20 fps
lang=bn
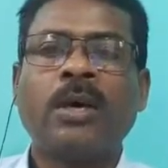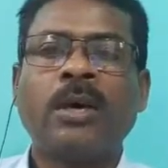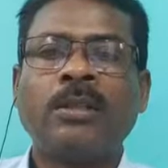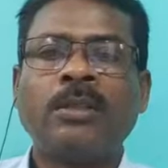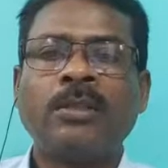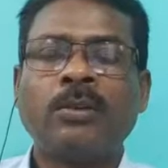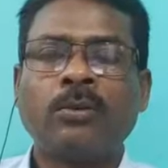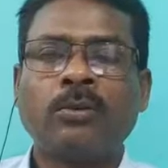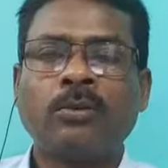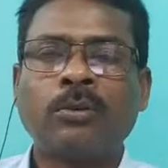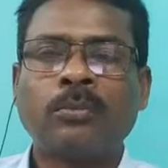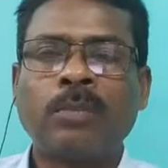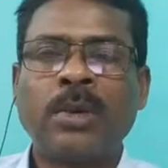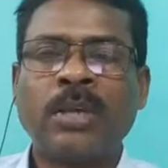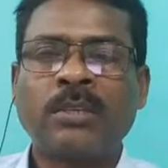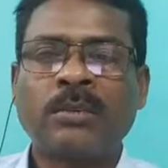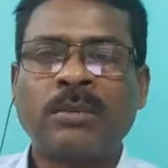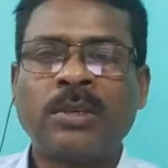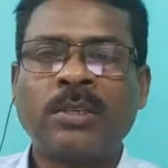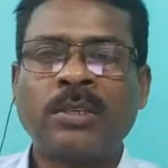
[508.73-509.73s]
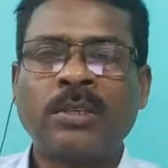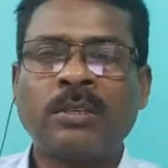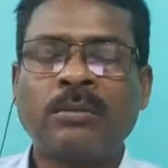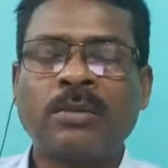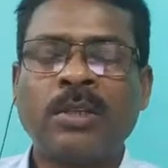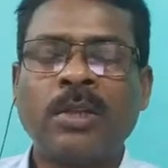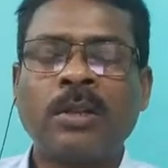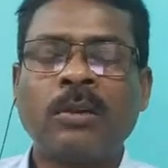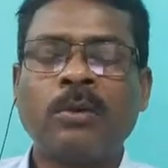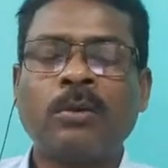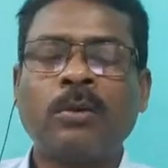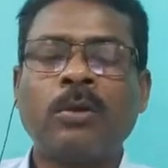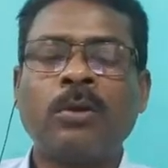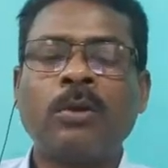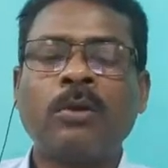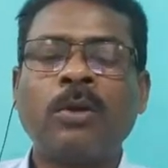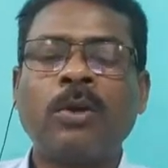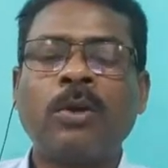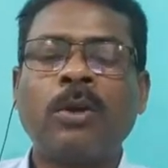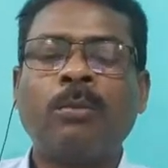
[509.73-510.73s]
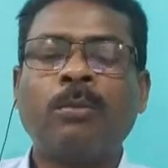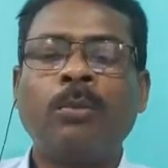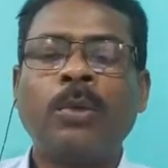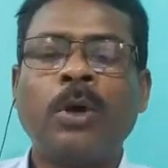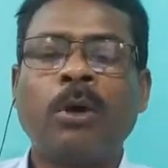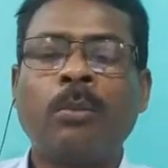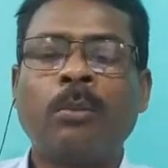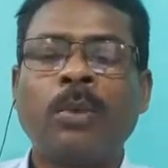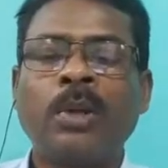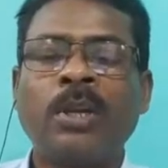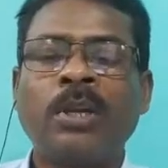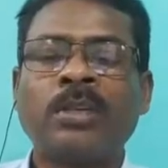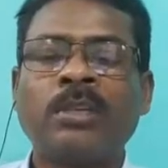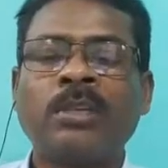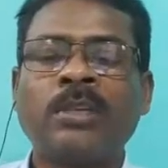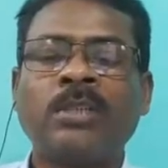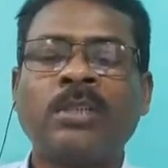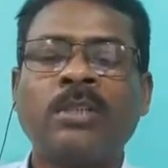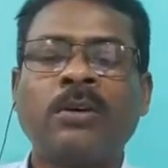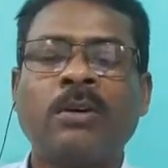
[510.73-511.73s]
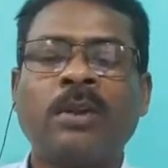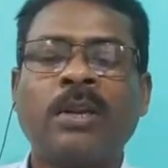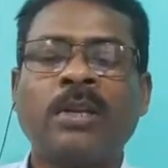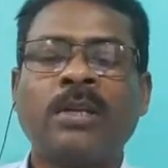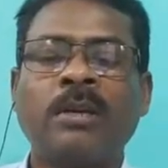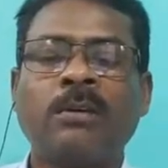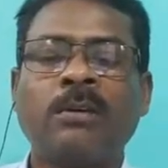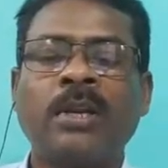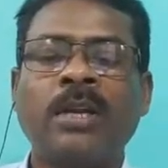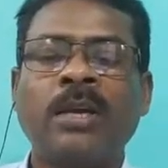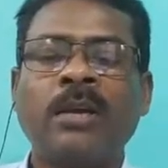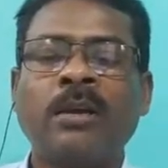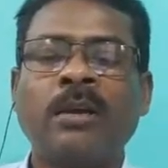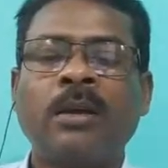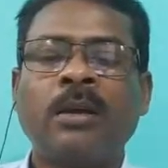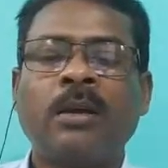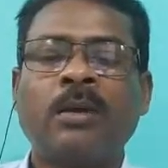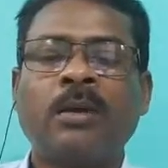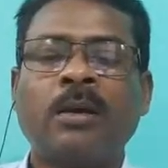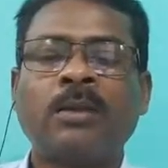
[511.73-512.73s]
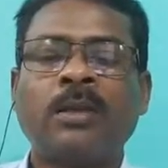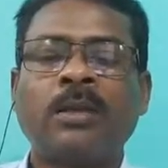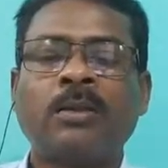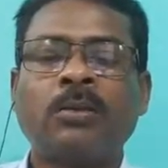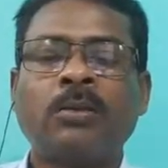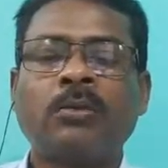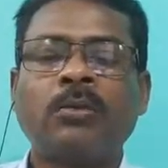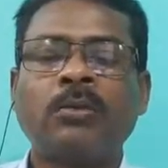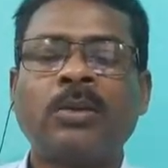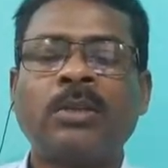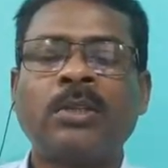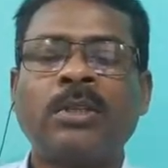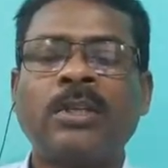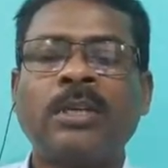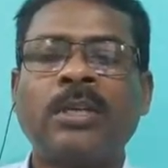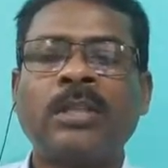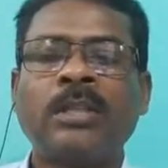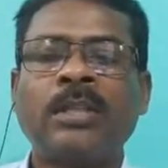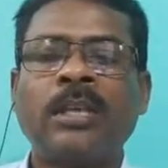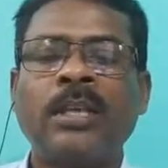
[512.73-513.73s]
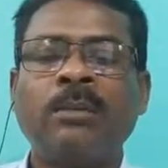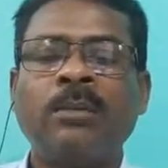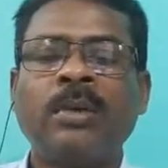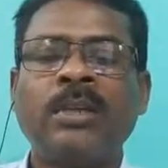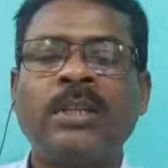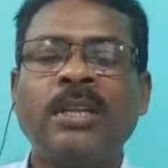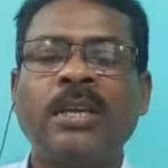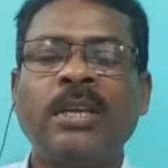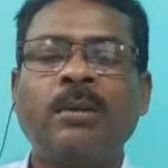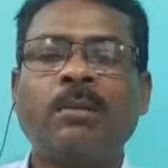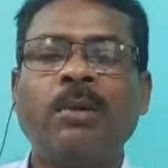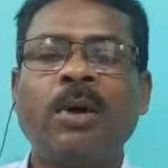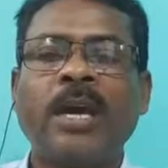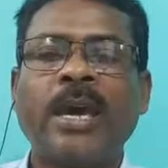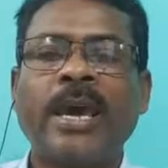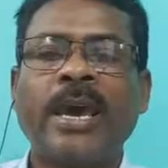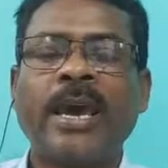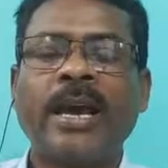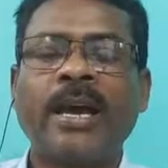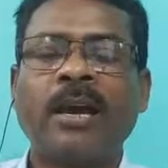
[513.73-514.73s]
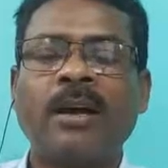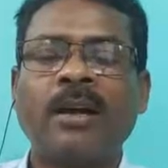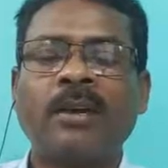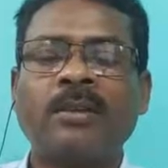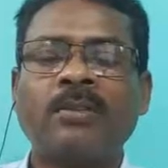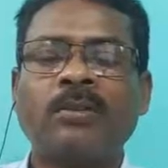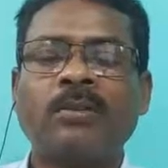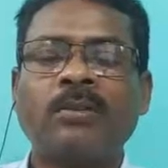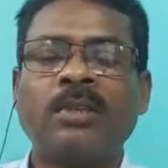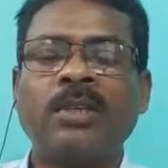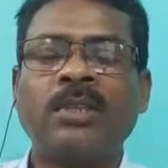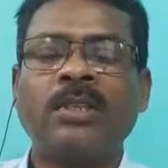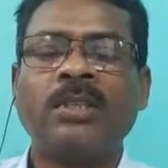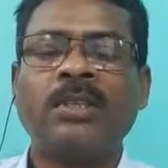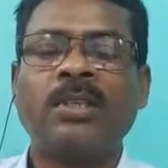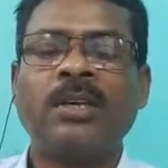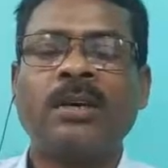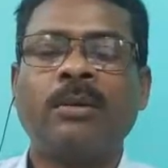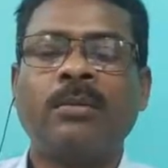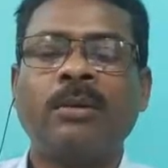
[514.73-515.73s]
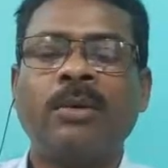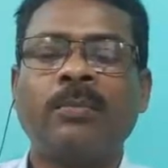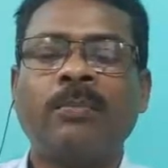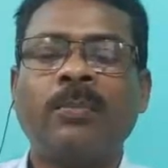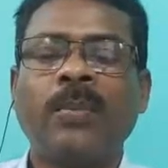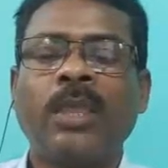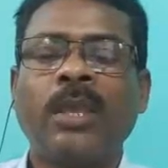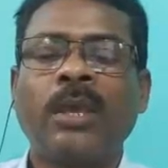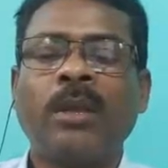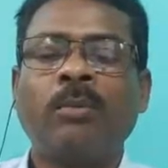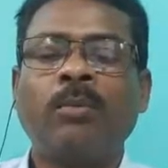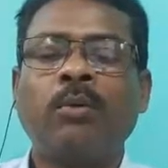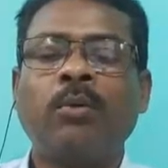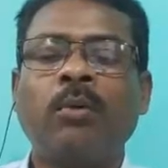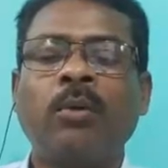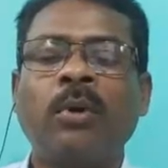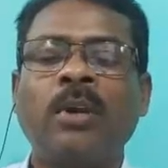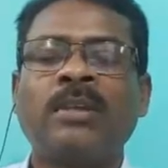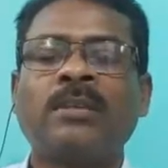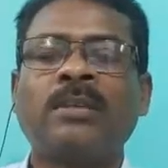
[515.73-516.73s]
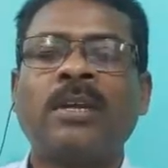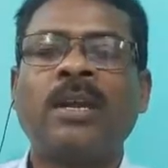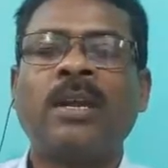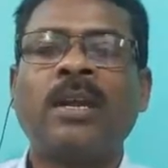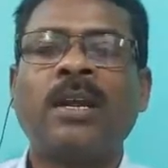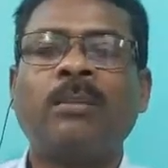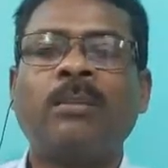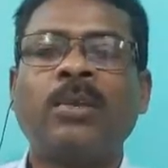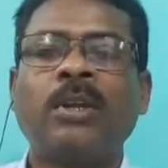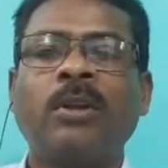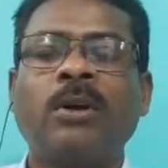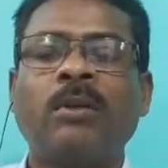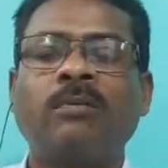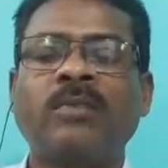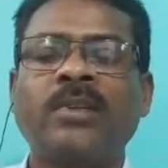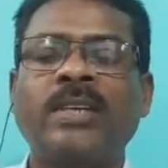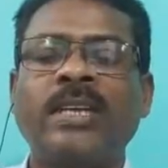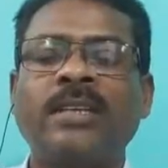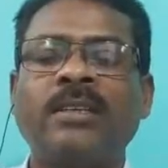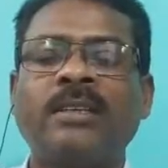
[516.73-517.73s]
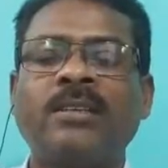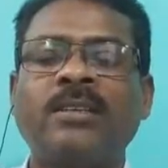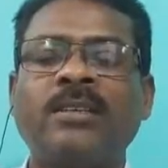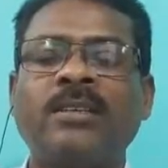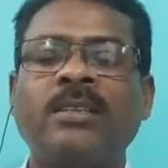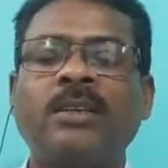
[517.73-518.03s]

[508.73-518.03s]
যে ওষুধ ফার্স্ট প্রেসক্রিপশানের কোনো বিড়ম্বনা সৃষ্টি করা যাবে না অর্থাৎ ঔষধটিকে নির্বিঘ্নে এবং একা কাজ করতে দিতে হবে ফুল রেজাল্ট হ্যাভ বিন অবটেন্ড